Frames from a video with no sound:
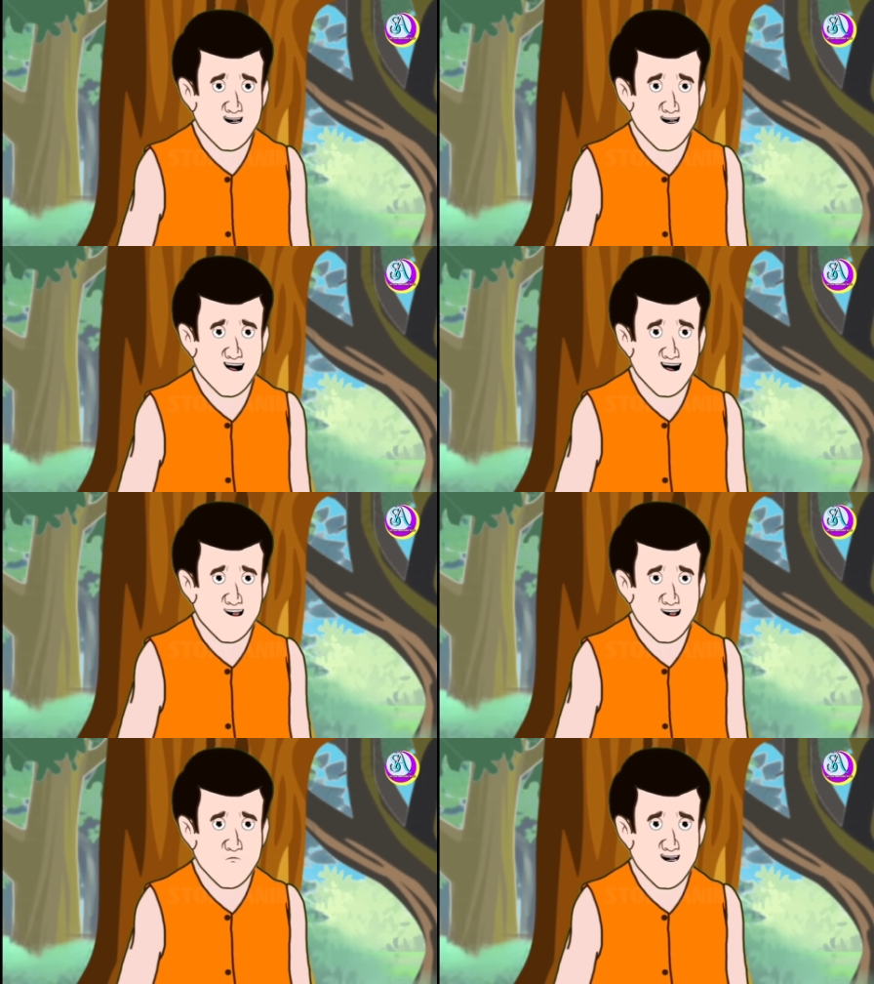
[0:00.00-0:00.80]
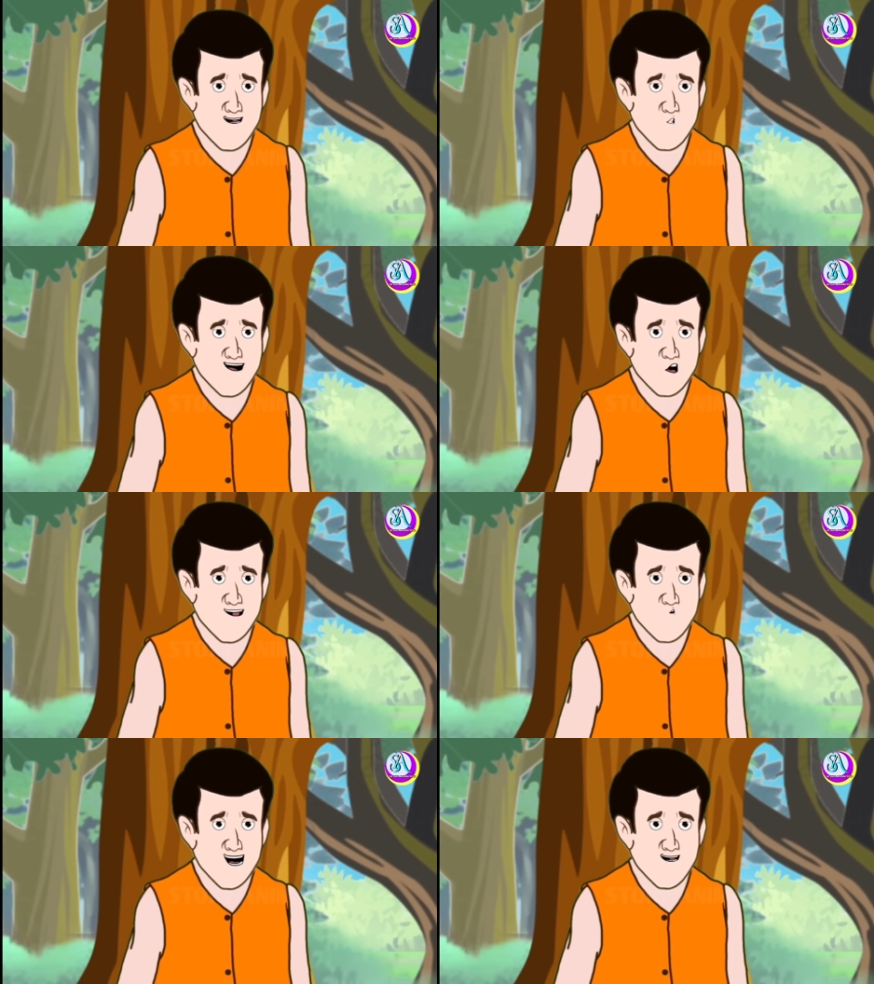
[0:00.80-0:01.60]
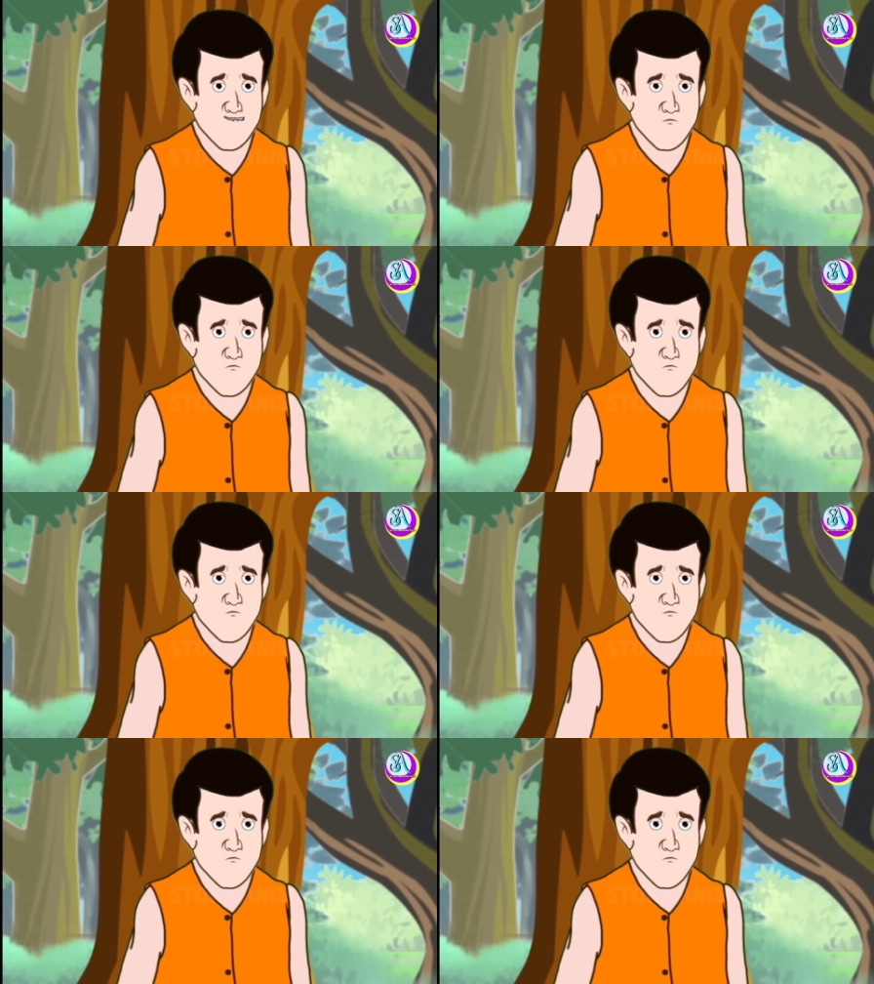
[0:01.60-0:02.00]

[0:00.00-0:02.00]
মুখ দেখাবো জমিদার মশাই